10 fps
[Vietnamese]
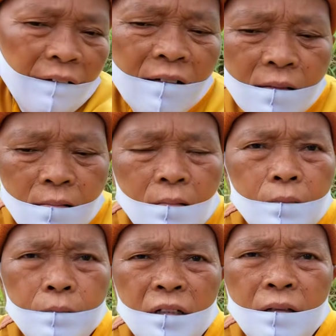rồi
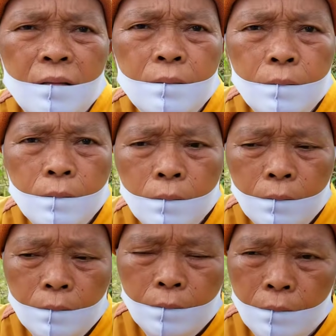mà cô ngồi cô xin
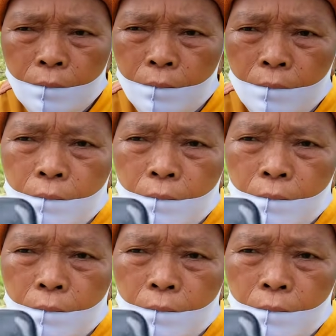vậy nè